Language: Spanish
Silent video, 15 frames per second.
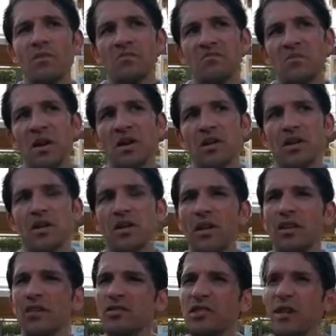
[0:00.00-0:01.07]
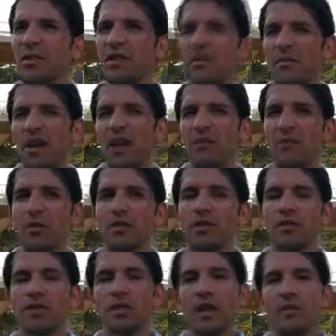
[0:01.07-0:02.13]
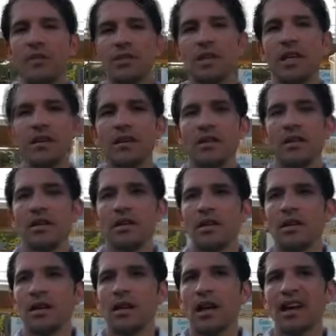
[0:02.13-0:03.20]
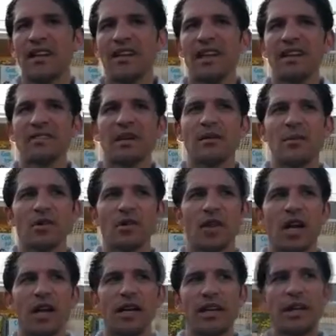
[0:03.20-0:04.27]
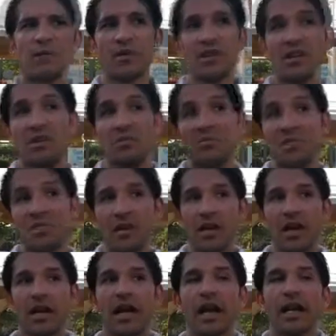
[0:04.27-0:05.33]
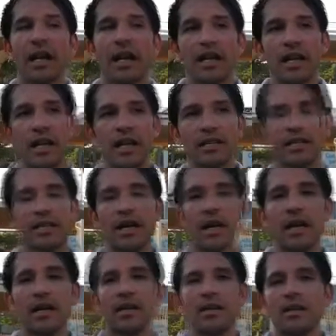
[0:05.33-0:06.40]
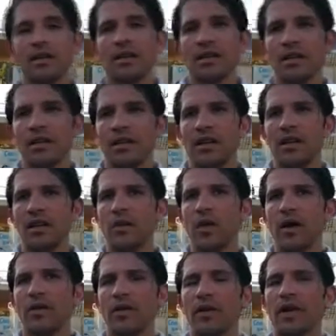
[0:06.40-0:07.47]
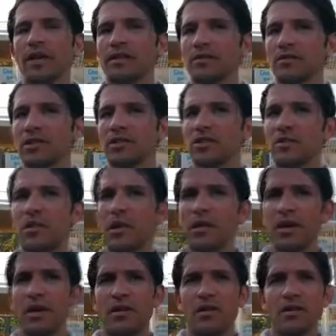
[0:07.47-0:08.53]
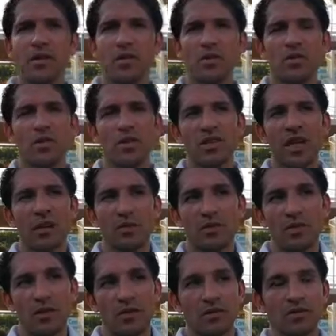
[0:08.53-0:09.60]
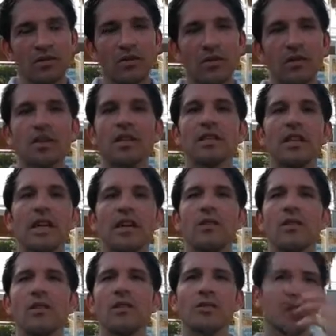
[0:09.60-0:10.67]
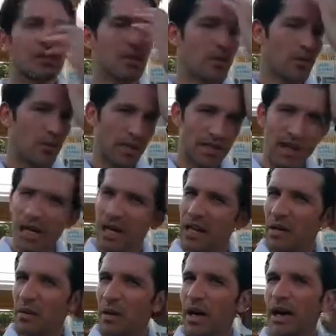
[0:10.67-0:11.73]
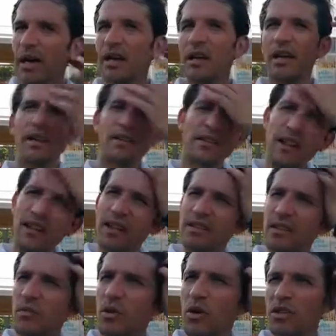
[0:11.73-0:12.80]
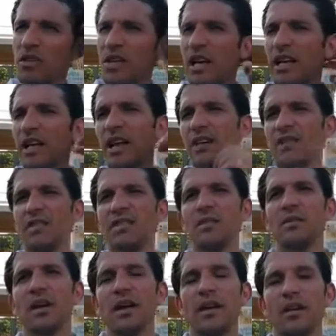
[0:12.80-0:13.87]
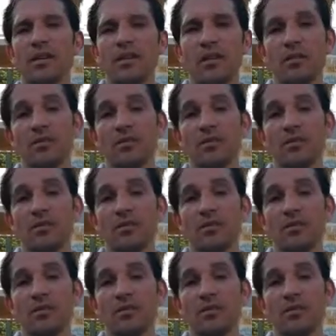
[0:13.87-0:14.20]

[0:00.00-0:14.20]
Bueno, yo creo que ellos también han bajado un poquito físicamente han adelantado un poquito la línea porque pienso que querían ganar aquí en casa y tal. Y cuando ya les hemos hecho el primero, el segundo y tal, pues bueno, ellos han seguido intentando apretar arriba y han adelantado un poquito la línea defensiva y yo creo que